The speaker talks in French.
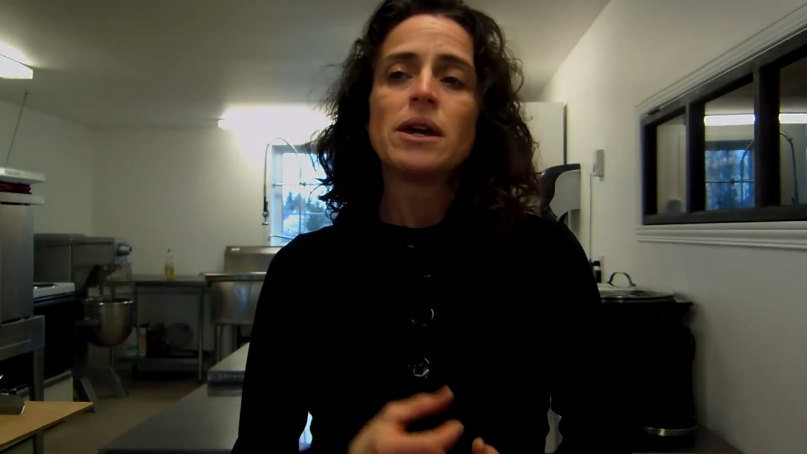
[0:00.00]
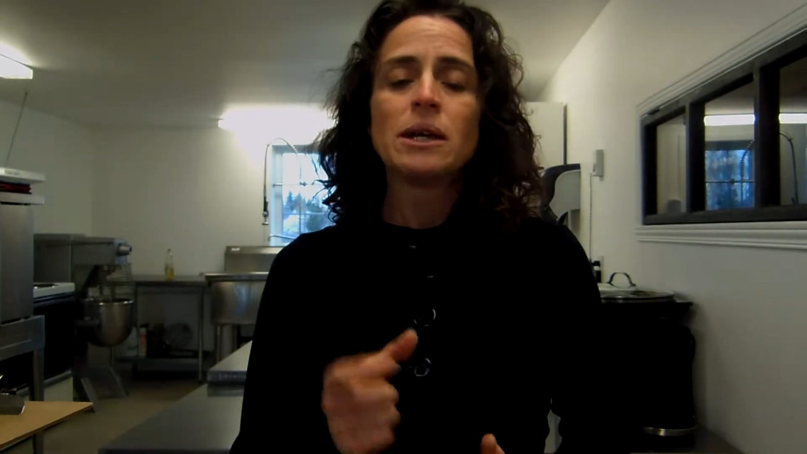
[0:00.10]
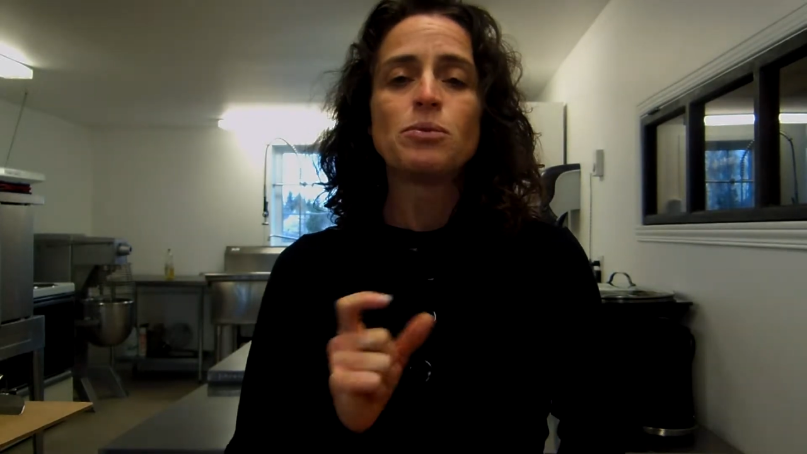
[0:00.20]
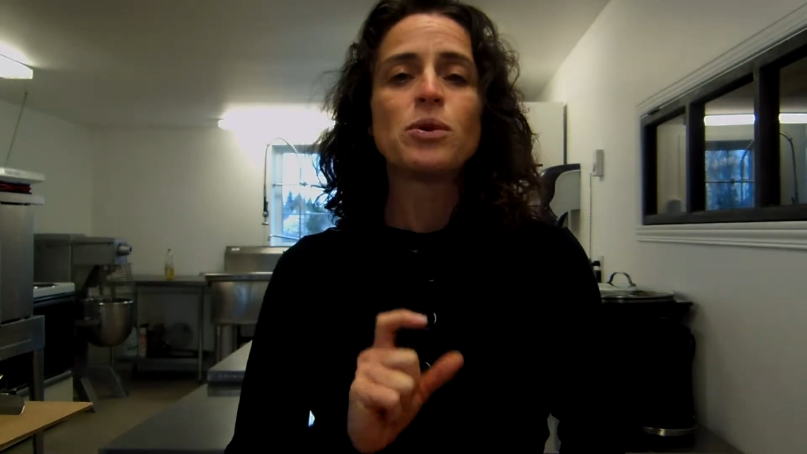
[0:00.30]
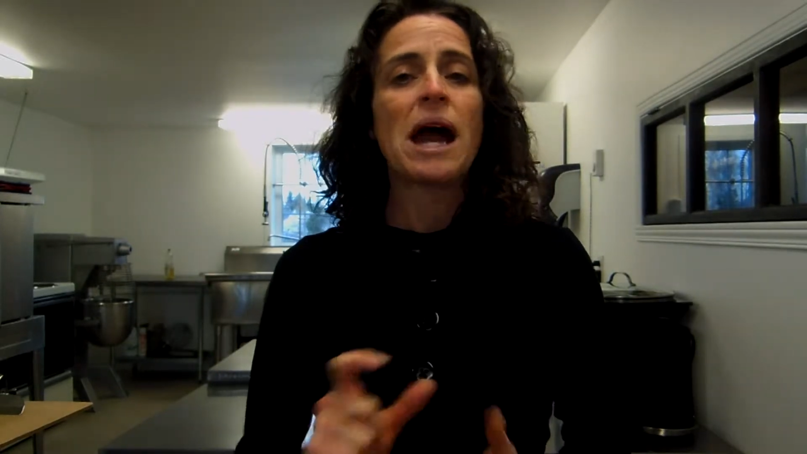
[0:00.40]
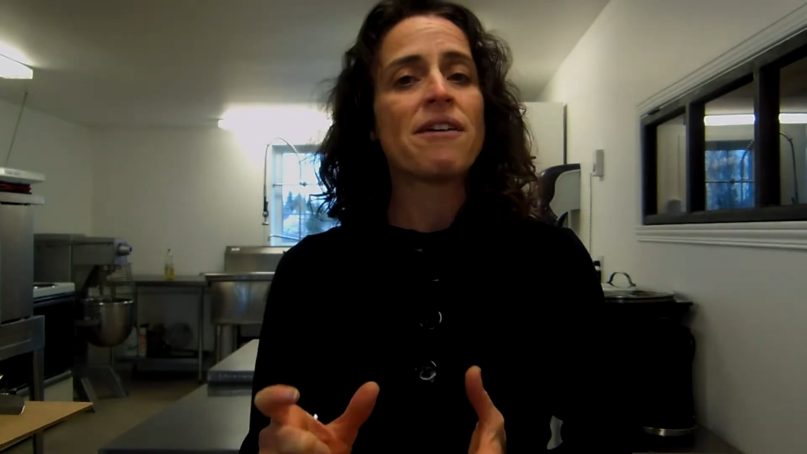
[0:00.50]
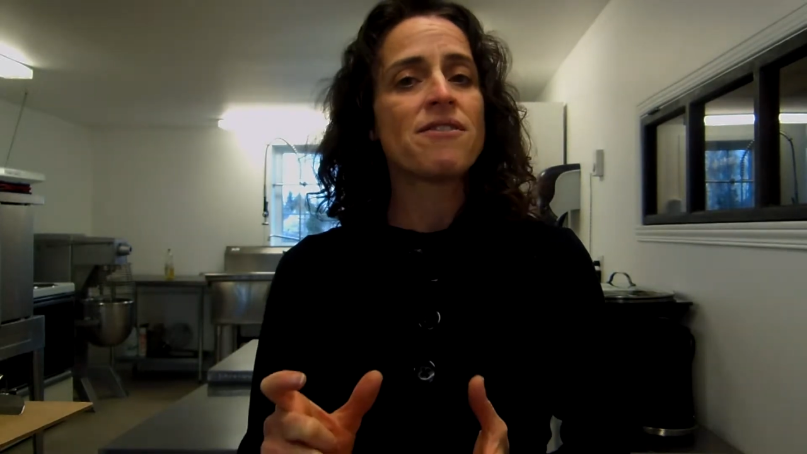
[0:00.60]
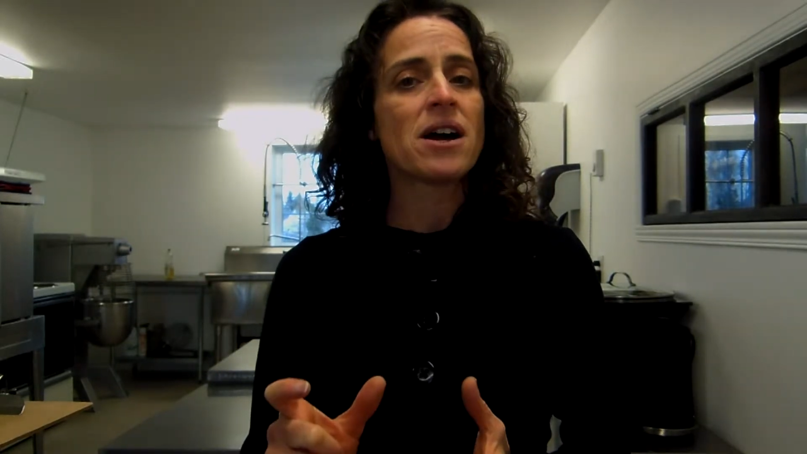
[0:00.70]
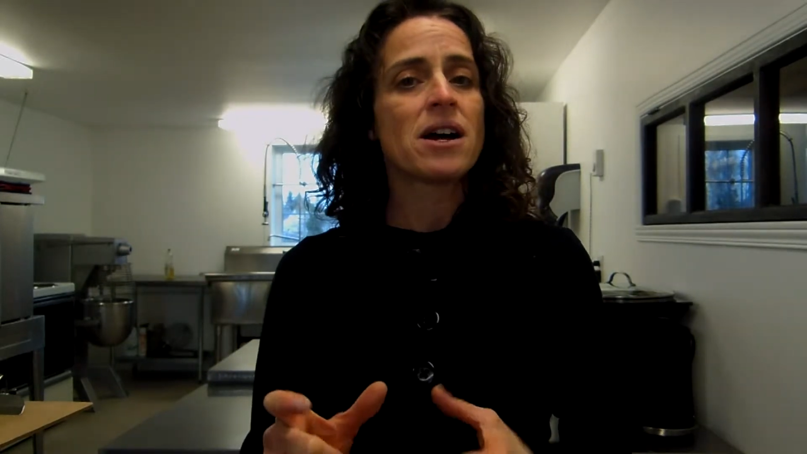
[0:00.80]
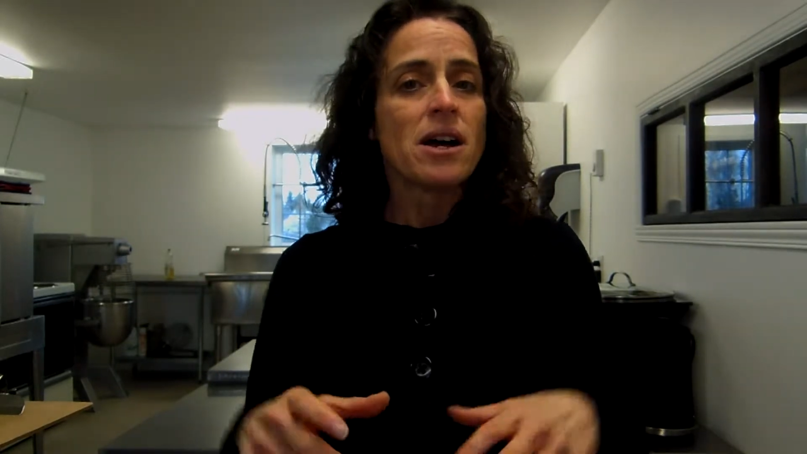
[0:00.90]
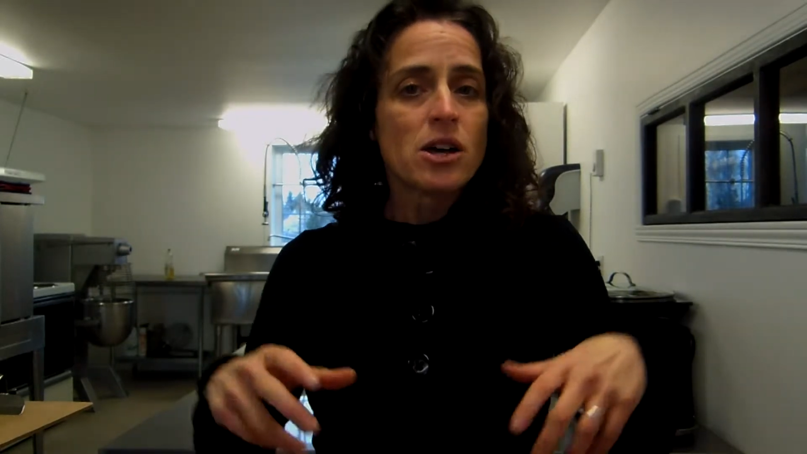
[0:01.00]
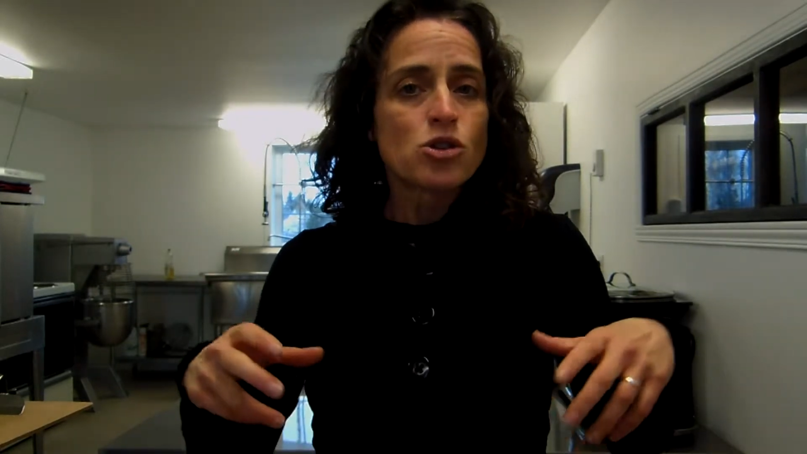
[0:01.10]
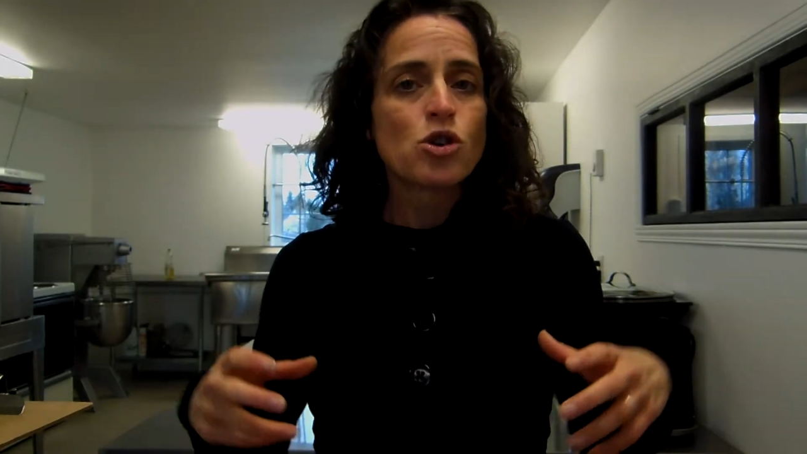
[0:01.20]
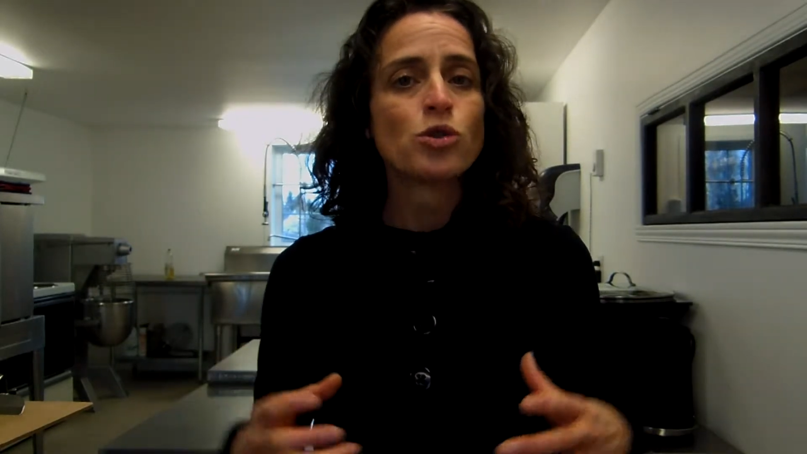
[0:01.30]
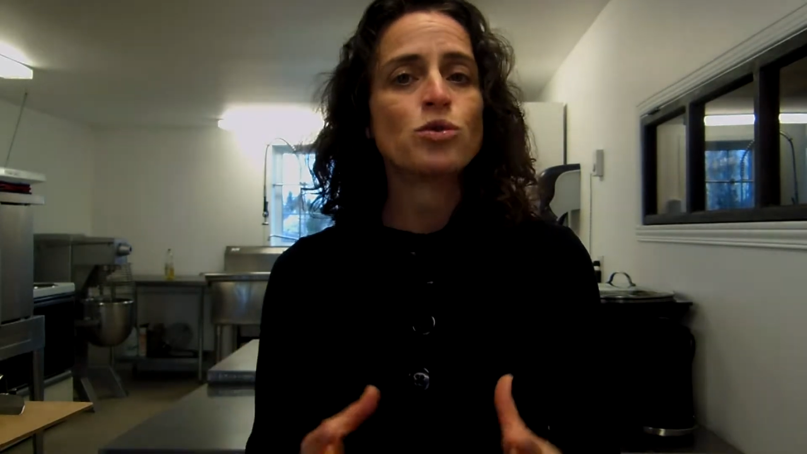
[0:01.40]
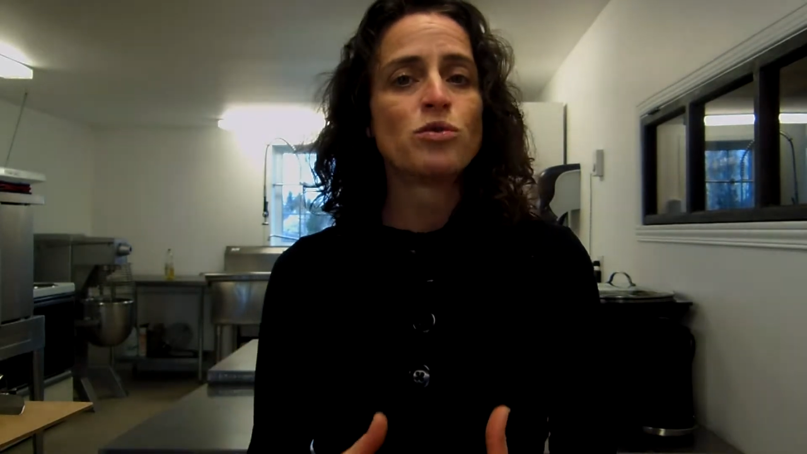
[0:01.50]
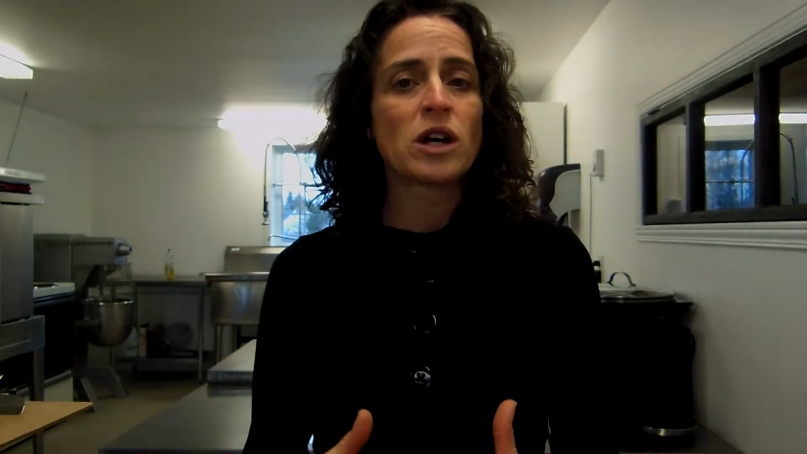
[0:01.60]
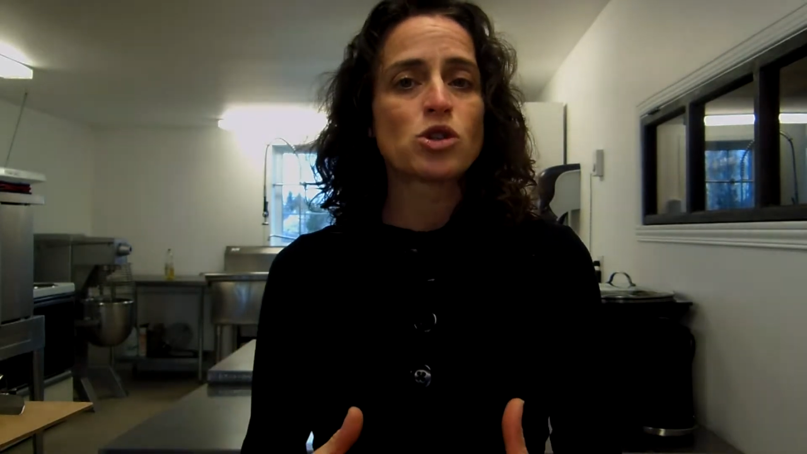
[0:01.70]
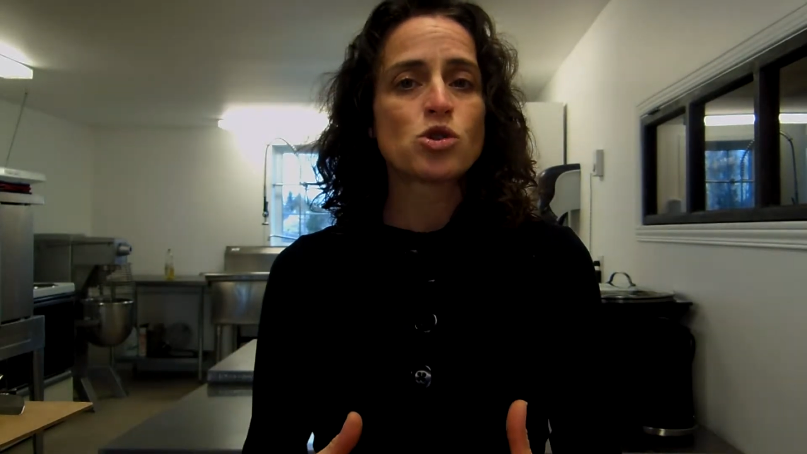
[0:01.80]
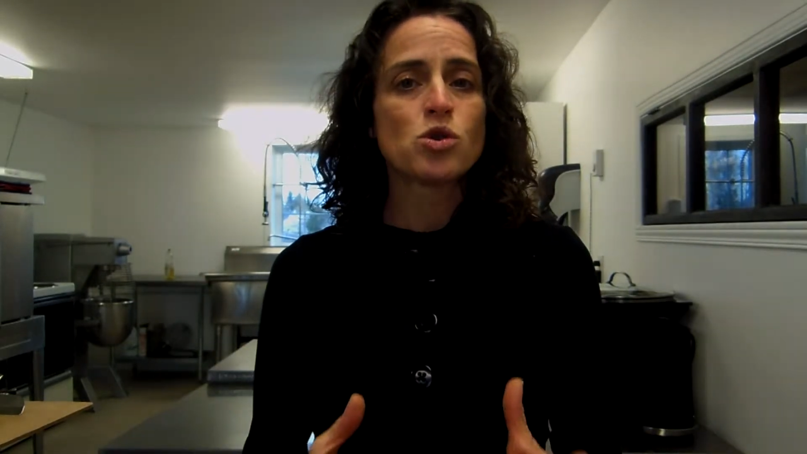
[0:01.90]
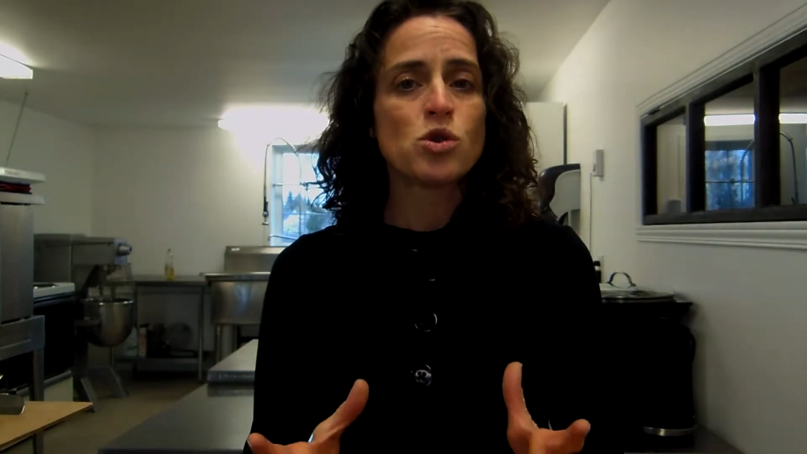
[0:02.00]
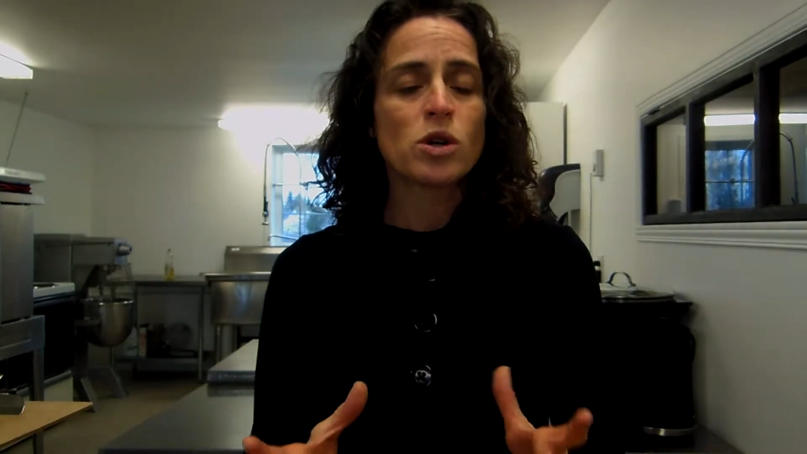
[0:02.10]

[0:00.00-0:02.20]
et puis avant son ouverture,